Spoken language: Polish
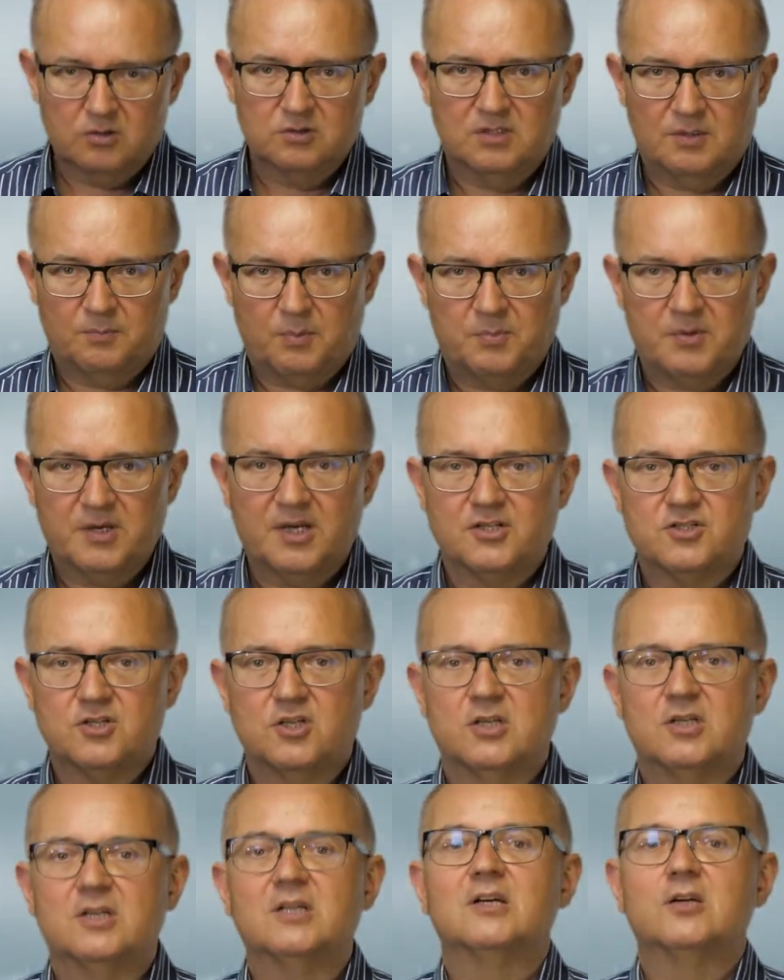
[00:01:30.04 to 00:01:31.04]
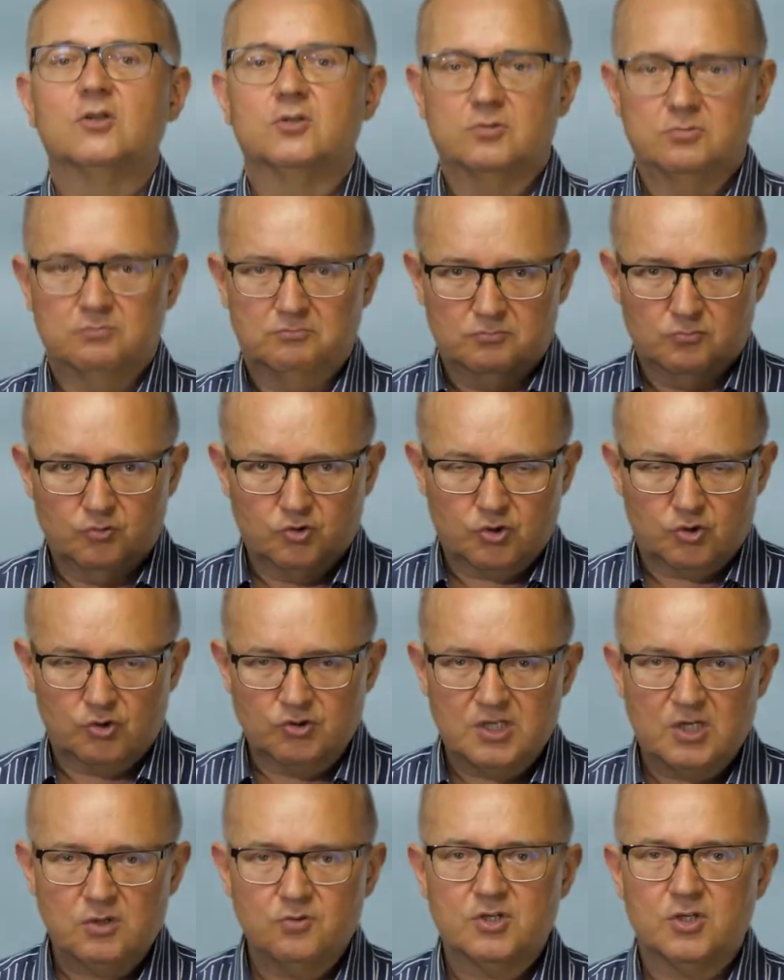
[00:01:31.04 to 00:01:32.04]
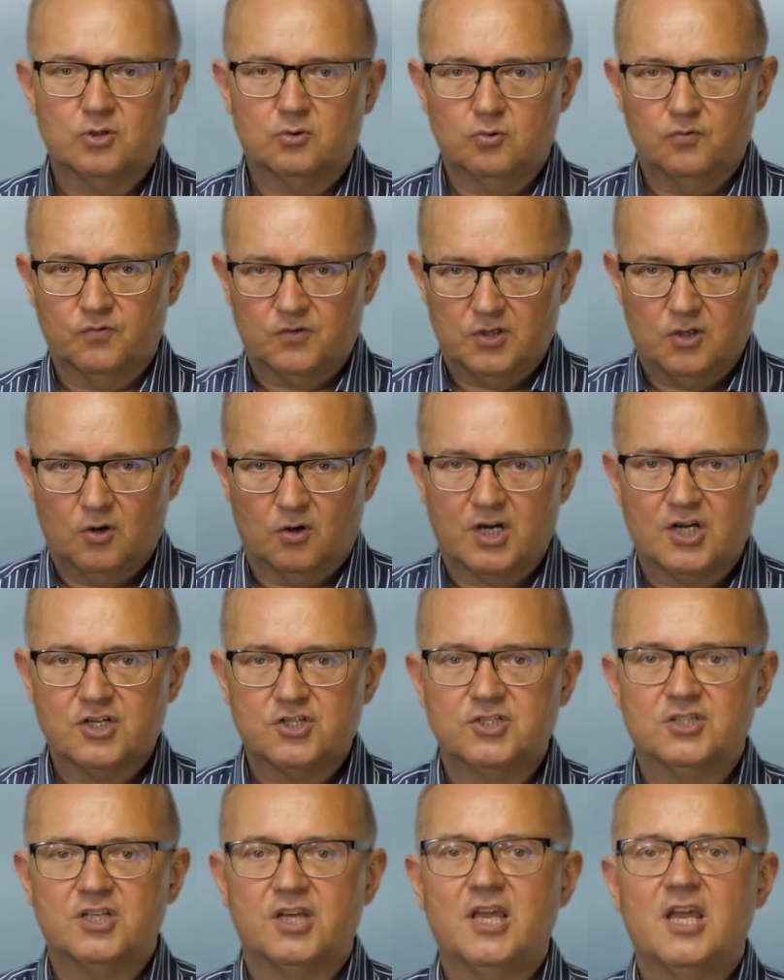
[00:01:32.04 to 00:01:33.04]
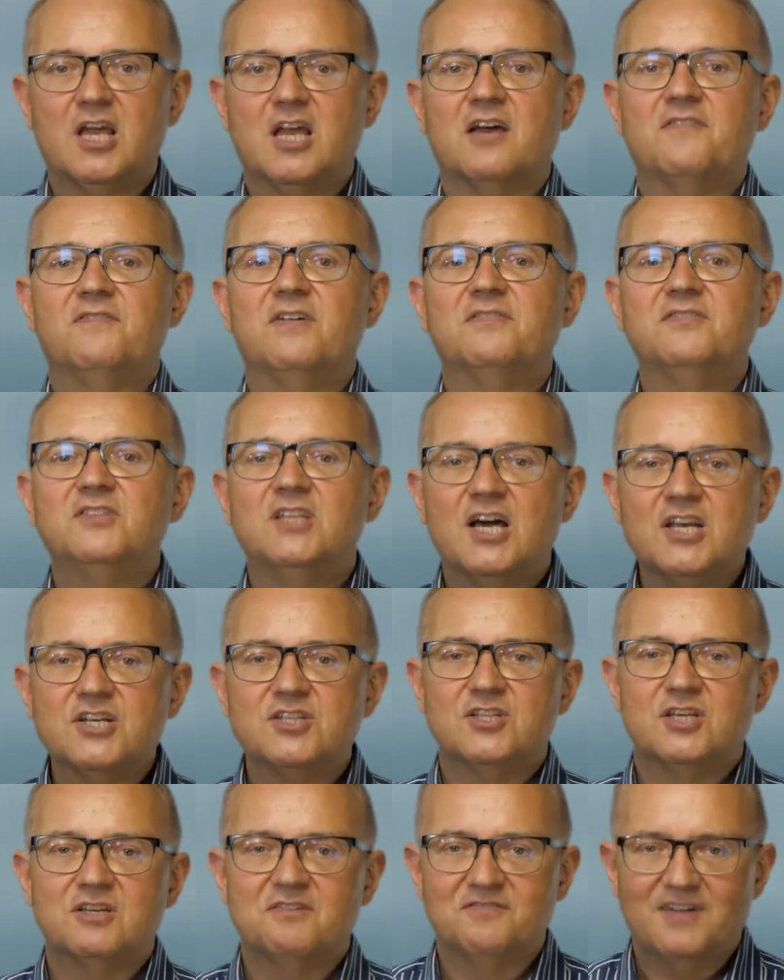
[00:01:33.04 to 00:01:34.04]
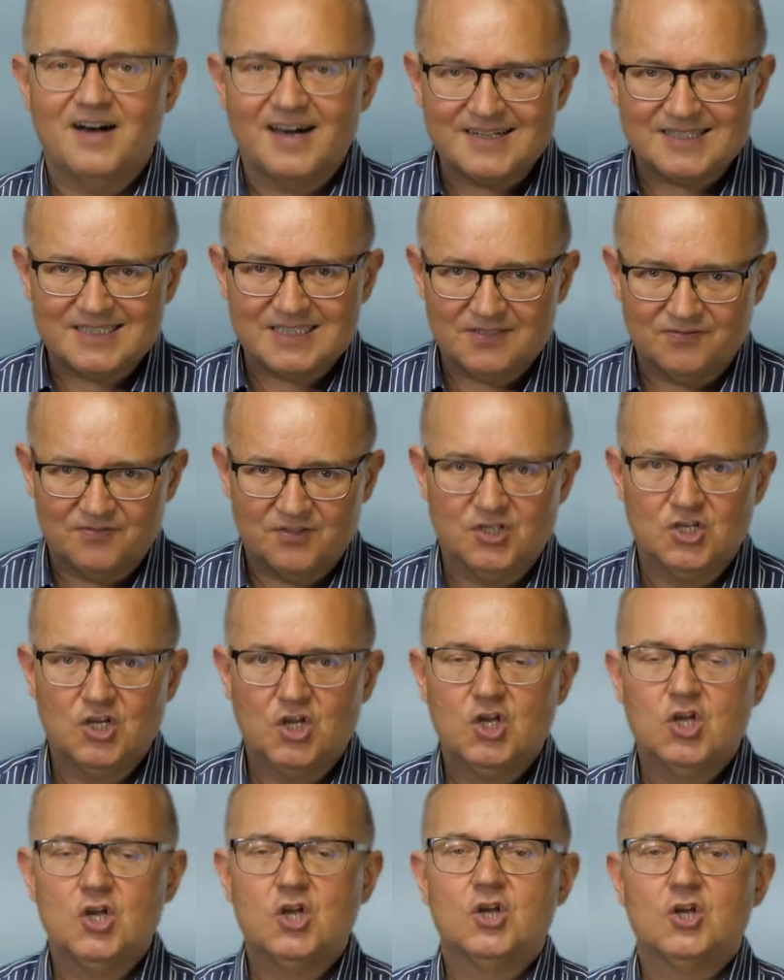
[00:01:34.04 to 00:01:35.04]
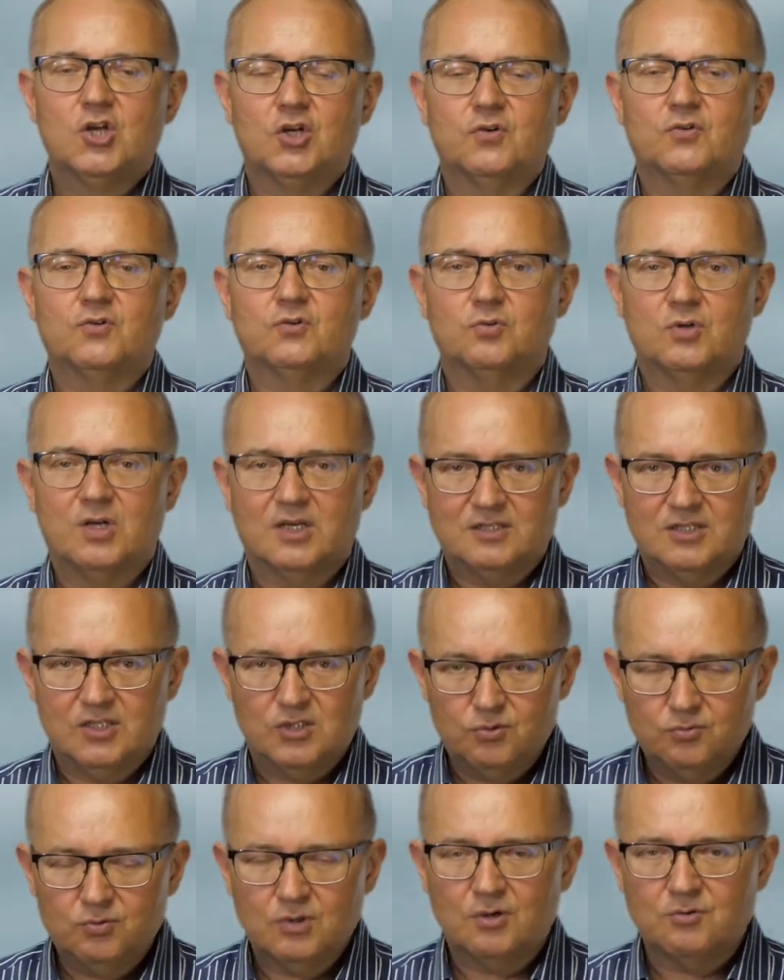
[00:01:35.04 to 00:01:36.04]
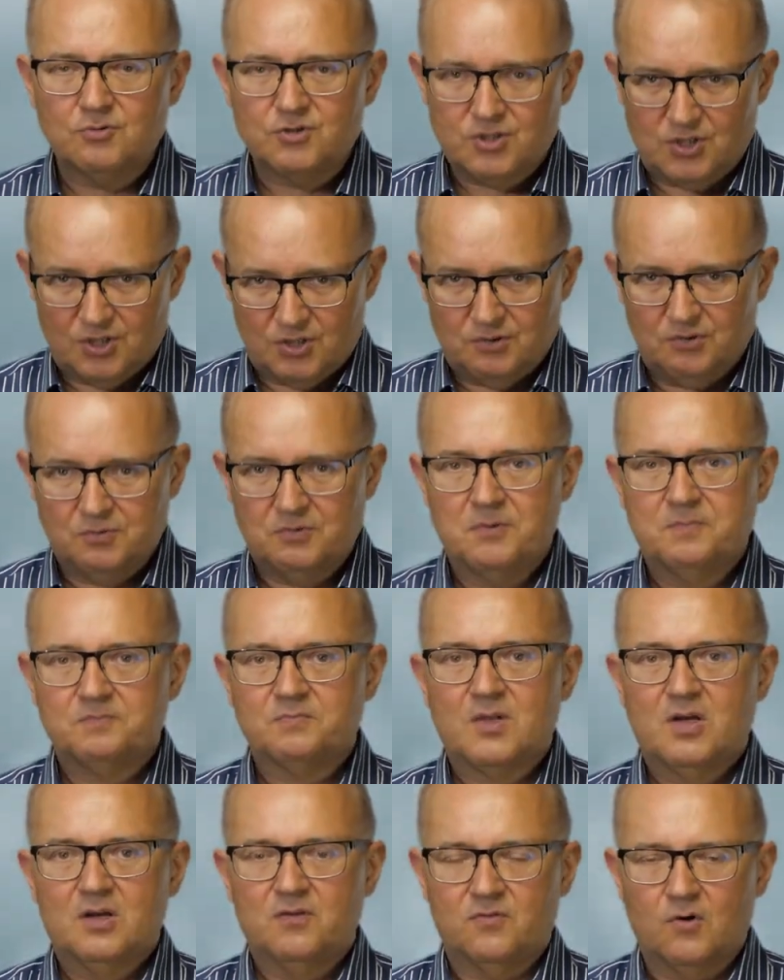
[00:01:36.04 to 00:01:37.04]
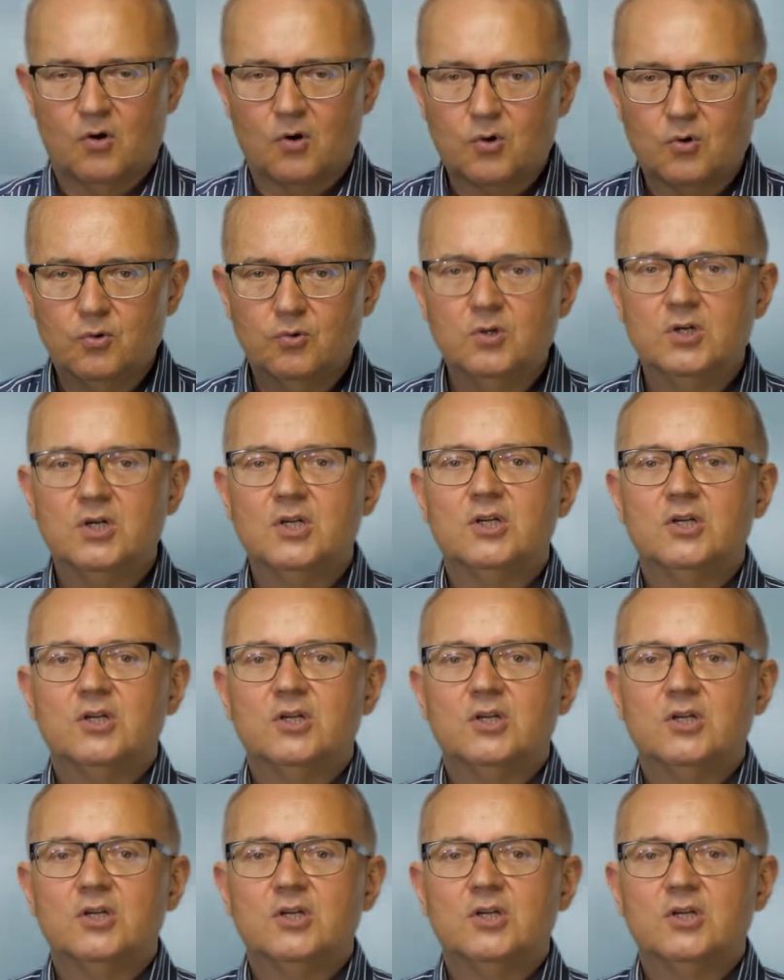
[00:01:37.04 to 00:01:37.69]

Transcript: zapobiegać uszkodzeniu środkówki oka, czyli tej wewnętrznej warstwy, która znajduje się w oku,